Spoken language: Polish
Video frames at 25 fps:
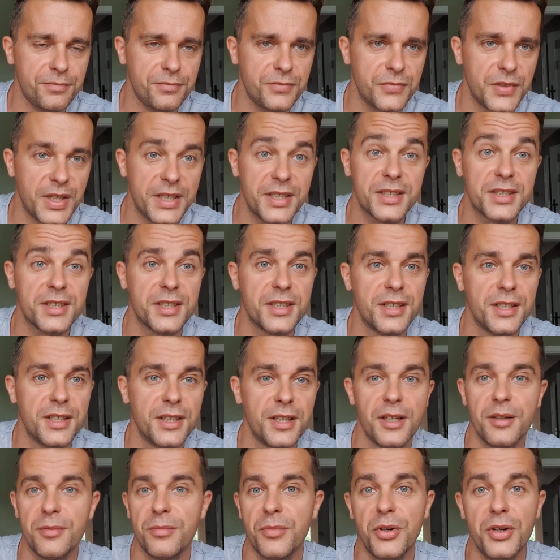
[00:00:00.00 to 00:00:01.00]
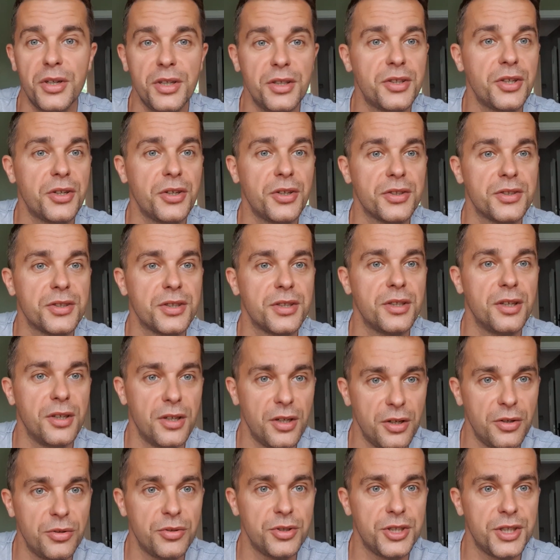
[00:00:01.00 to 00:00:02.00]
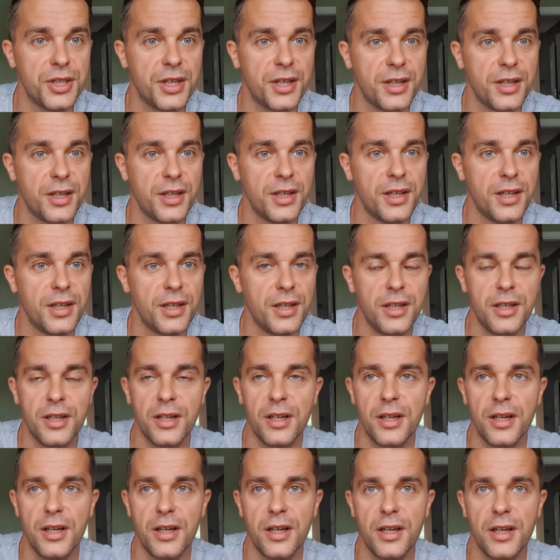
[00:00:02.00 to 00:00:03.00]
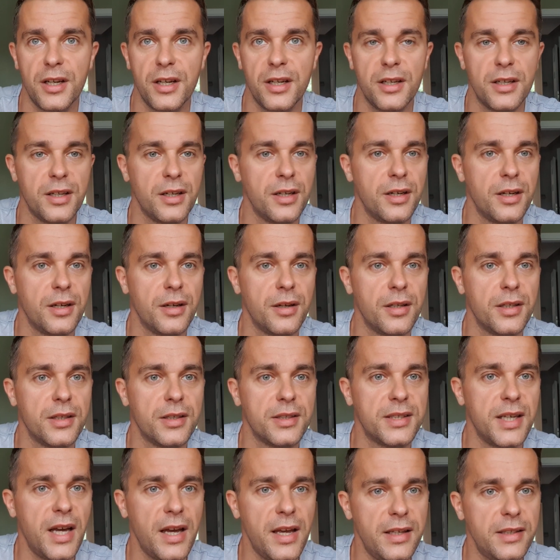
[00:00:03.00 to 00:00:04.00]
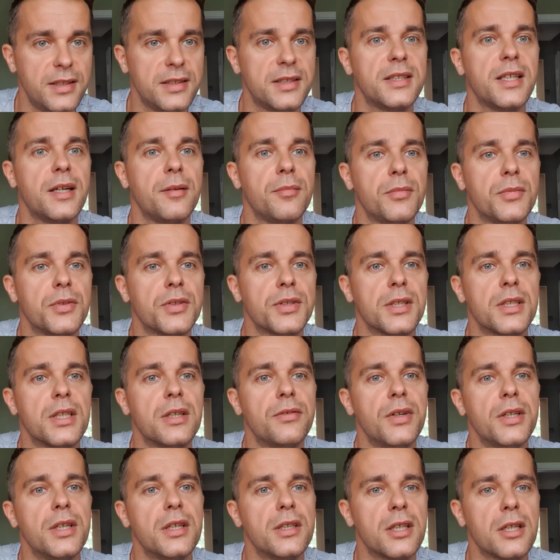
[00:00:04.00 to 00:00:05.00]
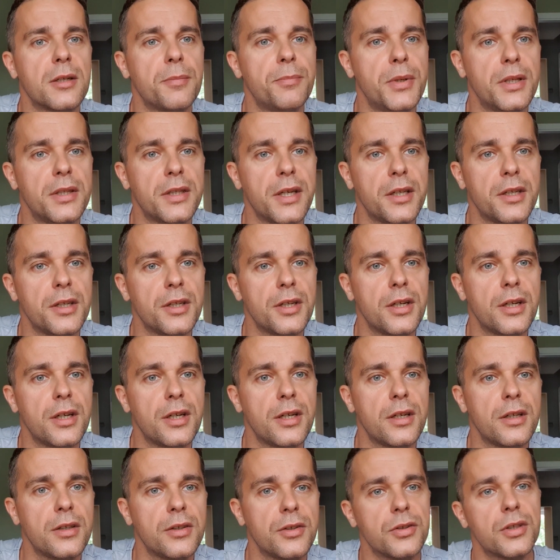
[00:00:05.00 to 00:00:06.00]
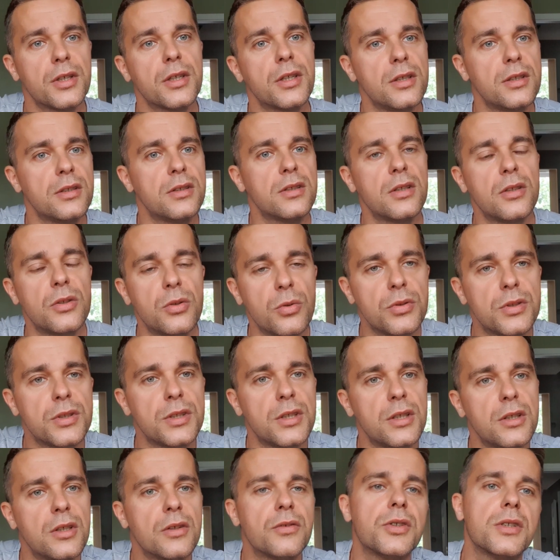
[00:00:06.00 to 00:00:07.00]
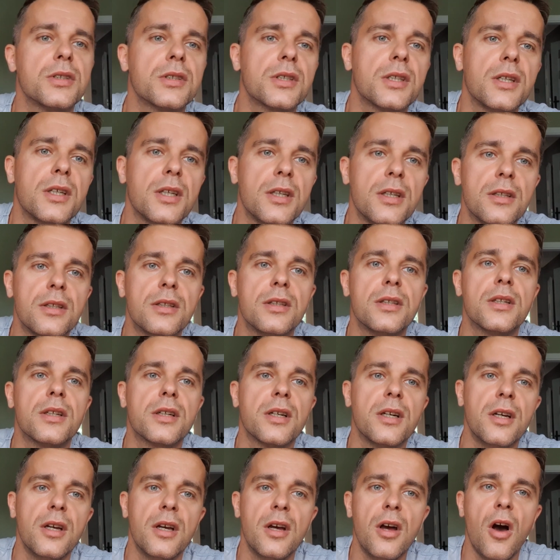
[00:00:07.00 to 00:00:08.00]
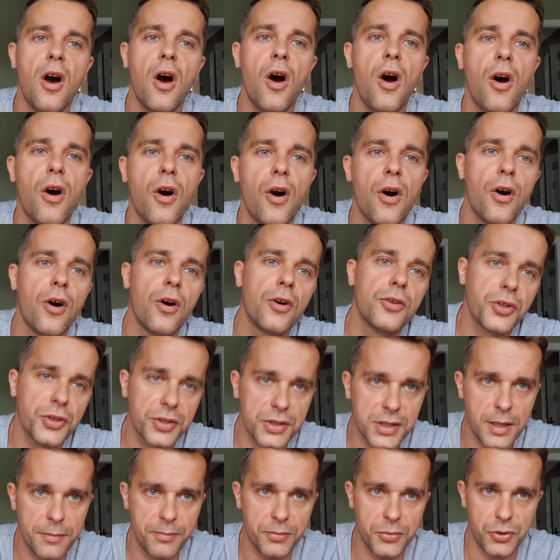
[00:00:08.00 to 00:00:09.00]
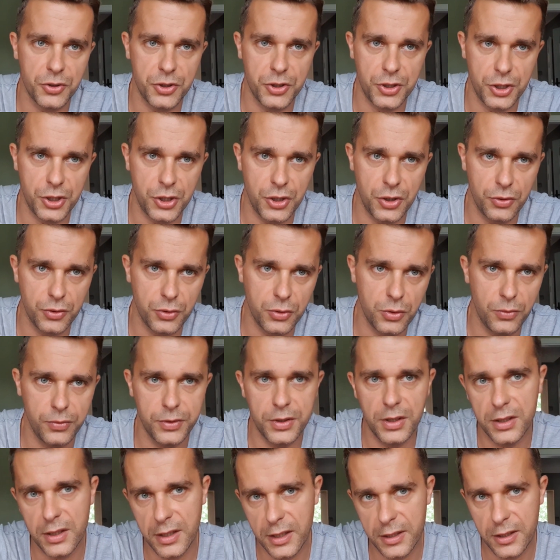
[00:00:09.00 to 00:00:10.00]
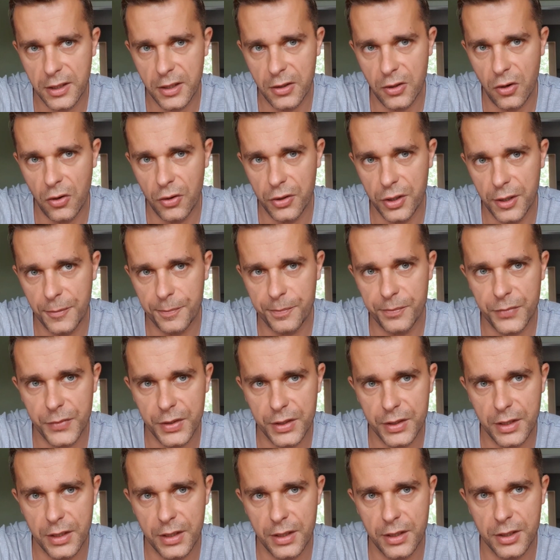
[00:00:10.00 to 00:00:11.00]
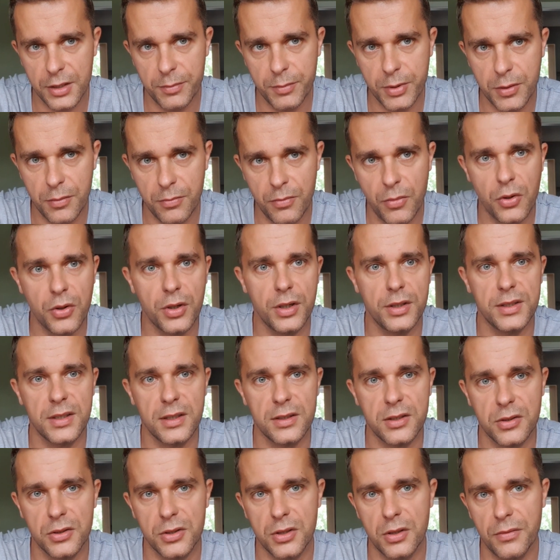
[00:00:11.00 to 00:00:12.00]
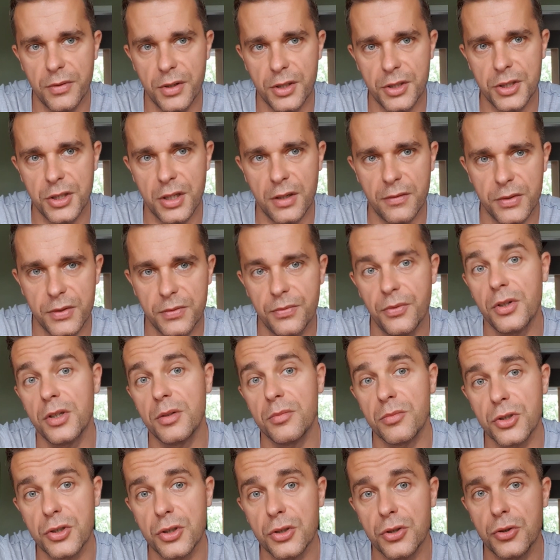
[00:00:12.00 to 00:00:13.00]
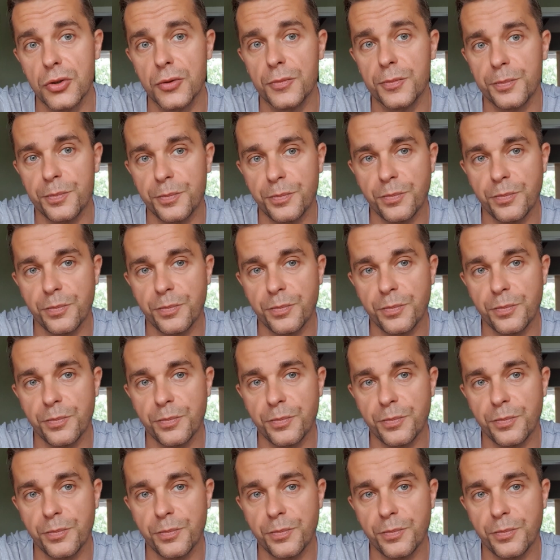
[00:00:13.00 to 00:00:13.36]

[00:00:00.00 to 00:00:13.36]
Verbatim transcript: Więc moi drodzy ludzie, e, zachęcam do zadawania tych pytań e, do tych instytucji i do wszystkich innych o dostępność tych środków, tych technologii, e, żebyśmy mogli zastosować je w swoim życiu,